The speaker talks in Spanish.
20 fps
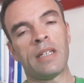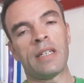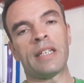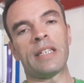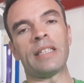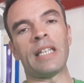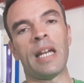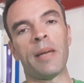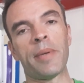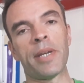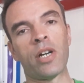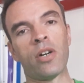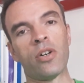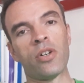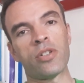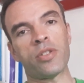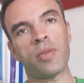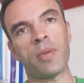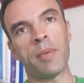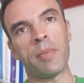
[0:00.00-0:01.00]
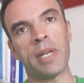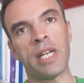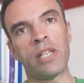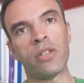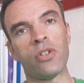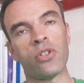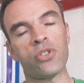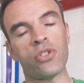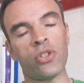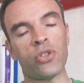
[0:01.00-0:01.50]
¿Qué tal amigos?
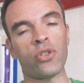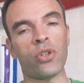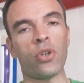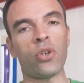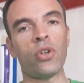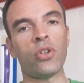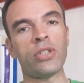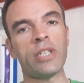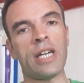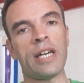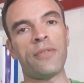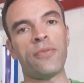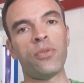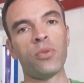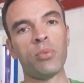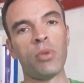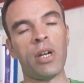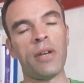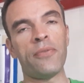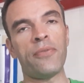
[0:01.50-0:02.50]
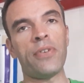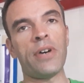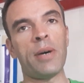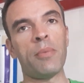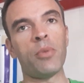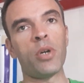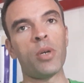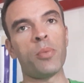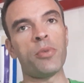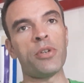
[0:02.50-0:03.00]
Bienvenidos, Doctor J, Fútbol and
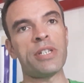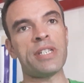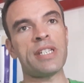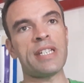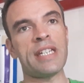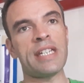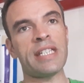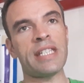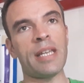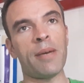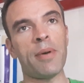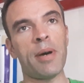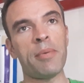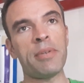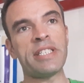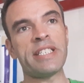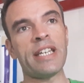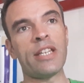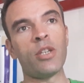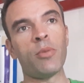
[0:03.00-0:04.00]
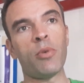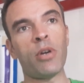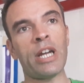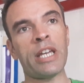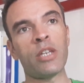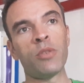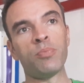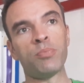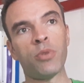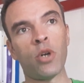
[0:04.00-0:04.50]
Fan. Bueno, pues estaba bichando por
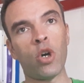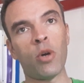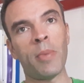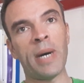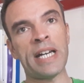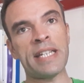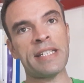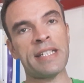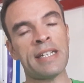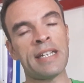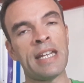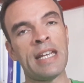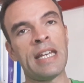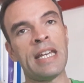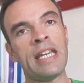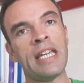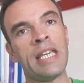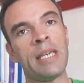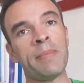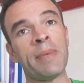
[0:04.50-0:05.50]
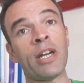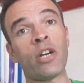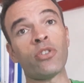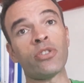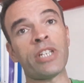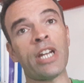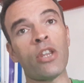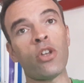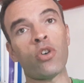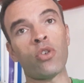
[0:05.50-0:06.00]
aquí un poco más y me he
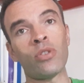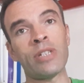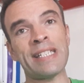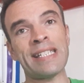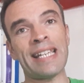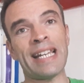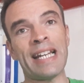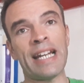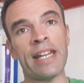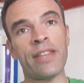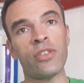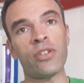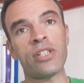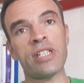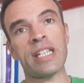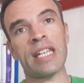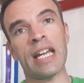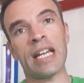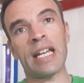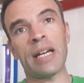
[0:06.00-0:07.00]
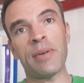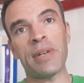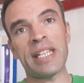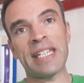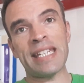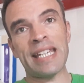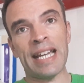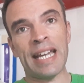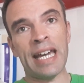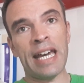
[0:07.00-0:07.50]
encontrado con unas declaraciones que acaba
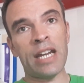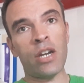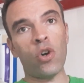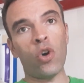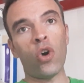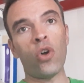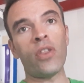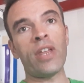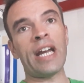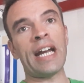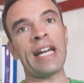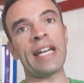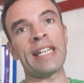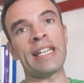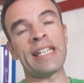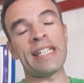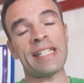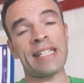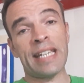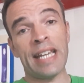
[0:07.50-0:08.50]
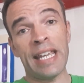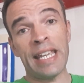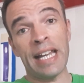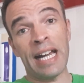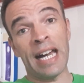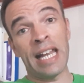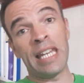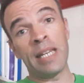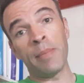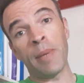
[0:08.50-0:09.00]
de sacar Odegaard en Sky
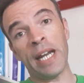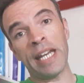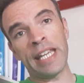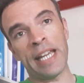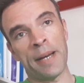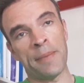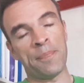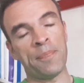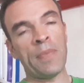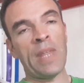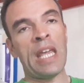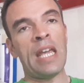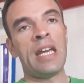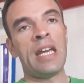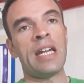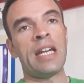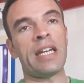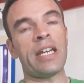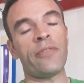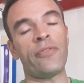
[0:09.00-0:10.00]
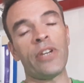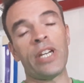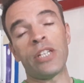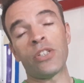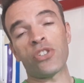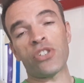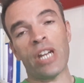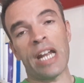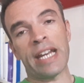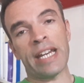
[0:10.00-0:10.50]
Alemania.
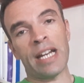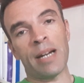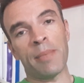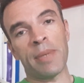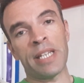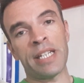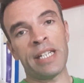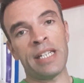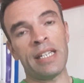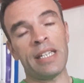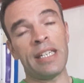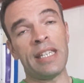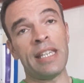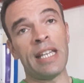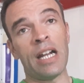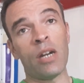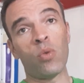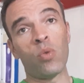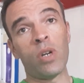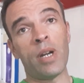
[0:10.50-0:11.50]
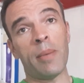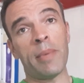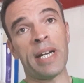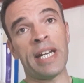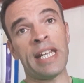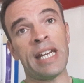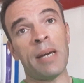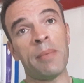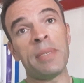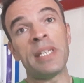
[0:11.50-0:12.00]
Refiriéndose al Real Madrid y de alguna
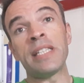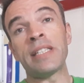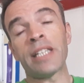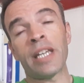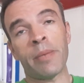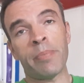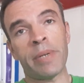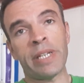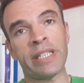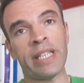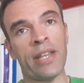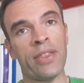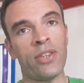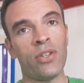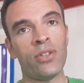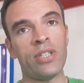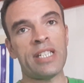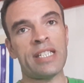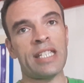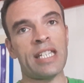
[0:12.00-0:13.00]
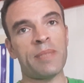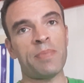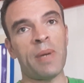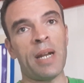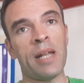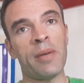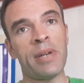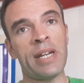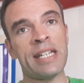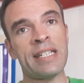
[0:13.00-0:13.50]
manera mi interpretación de estas
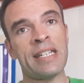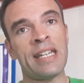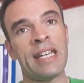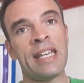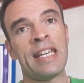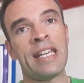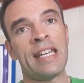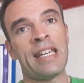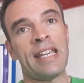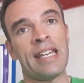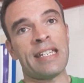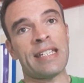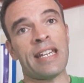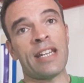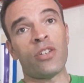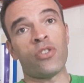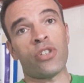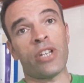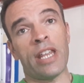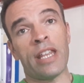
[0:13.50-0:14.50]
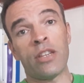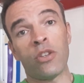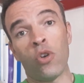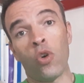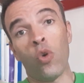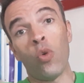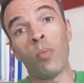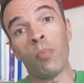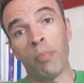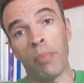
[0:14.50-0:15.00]
palabras es que nos ha
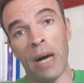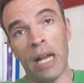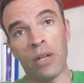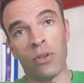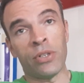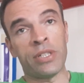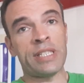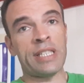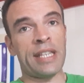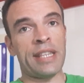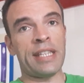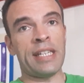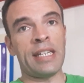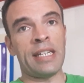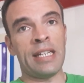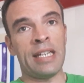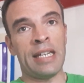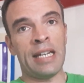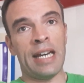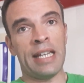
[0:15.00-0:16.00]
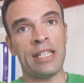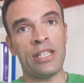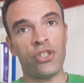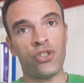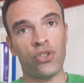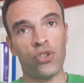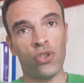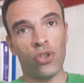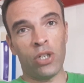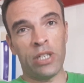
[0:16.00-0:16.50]
dado un palo, es decir, eh, ha
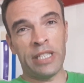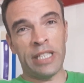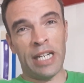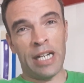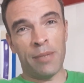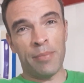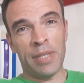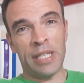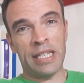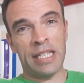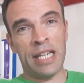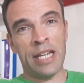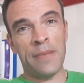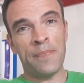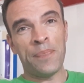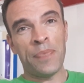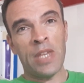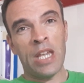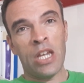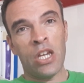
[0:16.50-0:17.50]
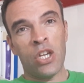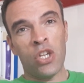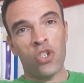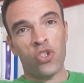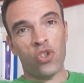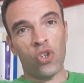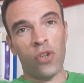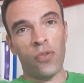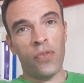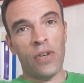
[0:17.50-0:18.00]
dicho literalmente
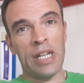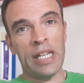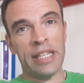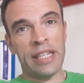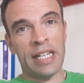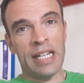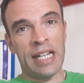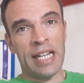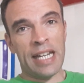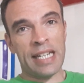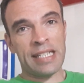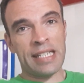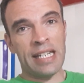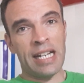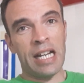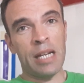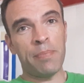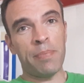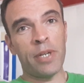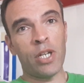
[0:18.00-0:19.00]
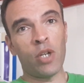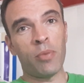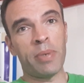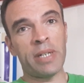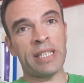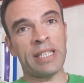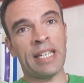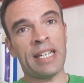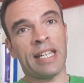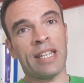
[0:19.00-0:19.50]
soy feliz en el Arsenal pero
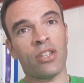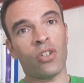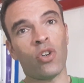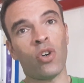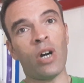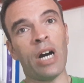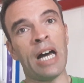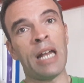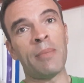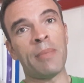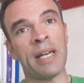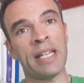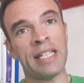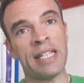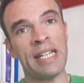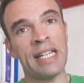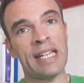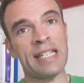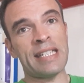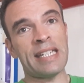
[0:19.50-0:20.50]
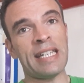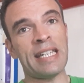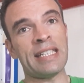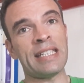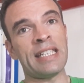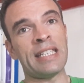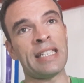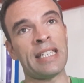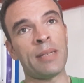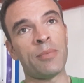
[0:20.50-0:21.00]
pertenezco al Madrid así que
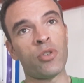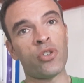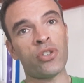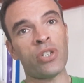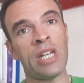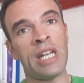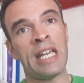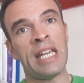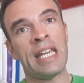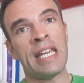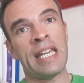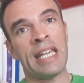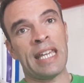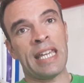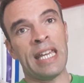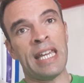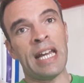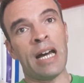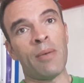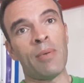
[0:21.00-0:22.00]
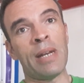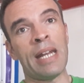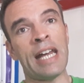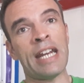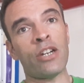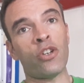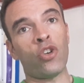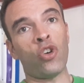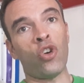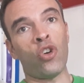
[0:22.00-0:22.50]
tendremos que
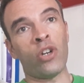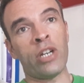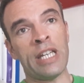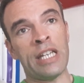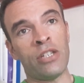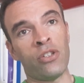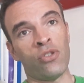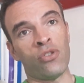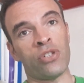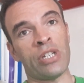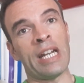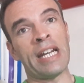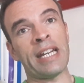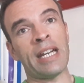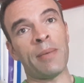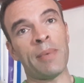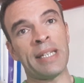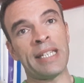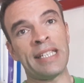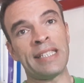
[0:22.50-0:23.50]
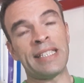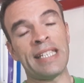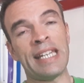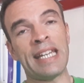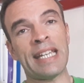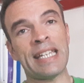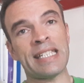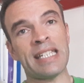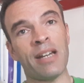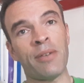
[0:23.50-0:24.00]
hablar con ellos. El Real Madrid
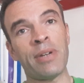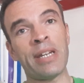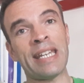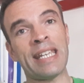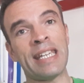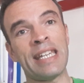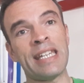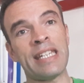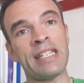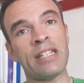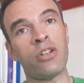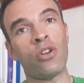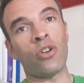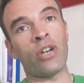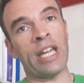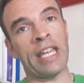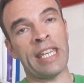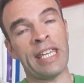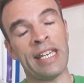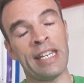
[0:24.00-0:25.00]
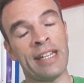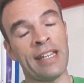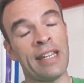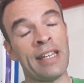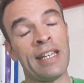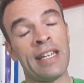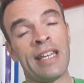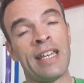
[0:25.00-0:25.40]
tiene que saber qué es lo que quiere.